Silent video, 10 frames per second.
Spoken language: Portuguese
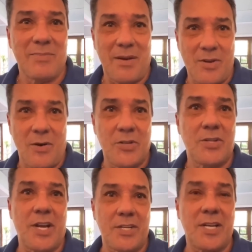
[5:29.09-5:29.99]
Para mim, eu
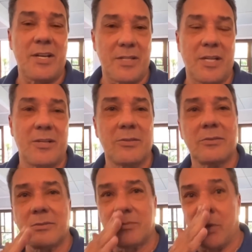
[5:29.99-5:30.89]
acho que é isso aí,
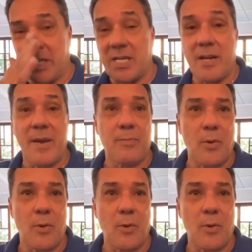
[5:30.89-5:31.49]
entendeu? E essa era a minha